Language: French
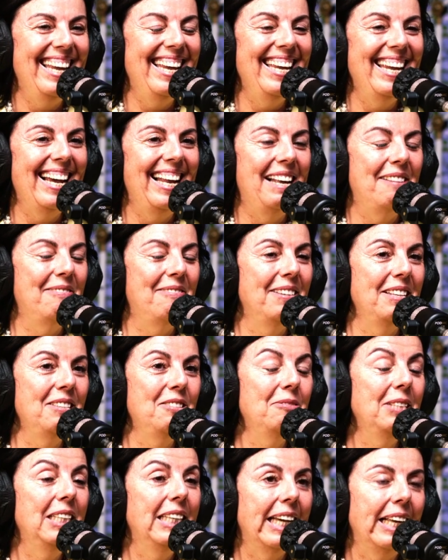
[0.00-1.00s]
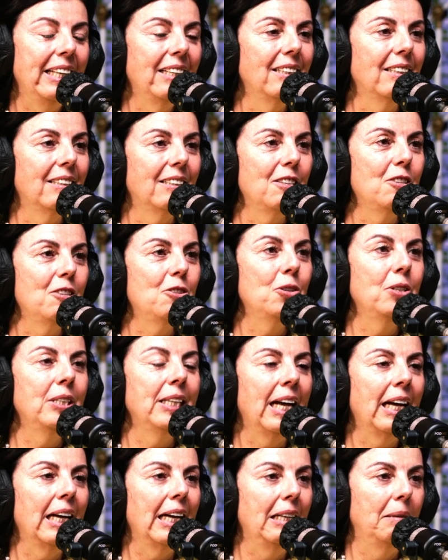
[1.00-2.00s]
Et à la fin du week-end, je
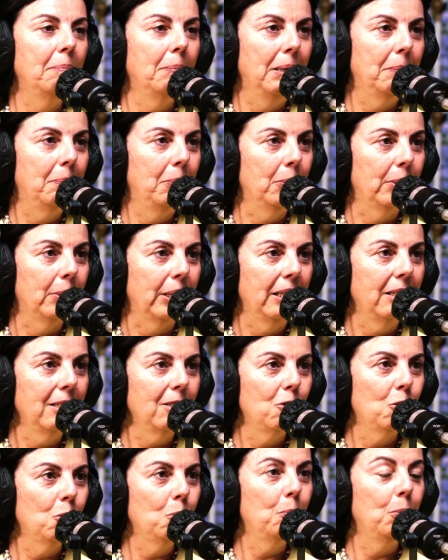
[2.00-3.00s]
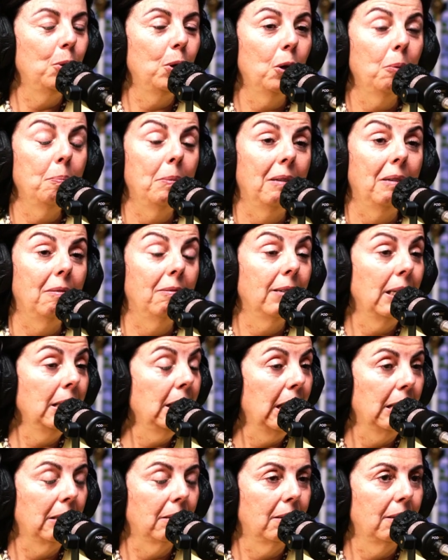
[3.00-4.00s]
n'arrête pas de pleurer. Je pleure mes
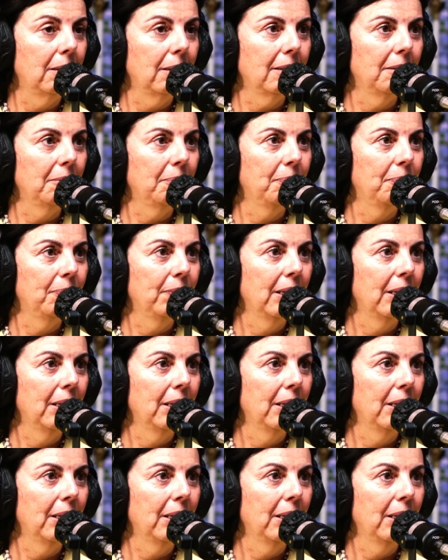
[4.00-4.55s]
24 heures.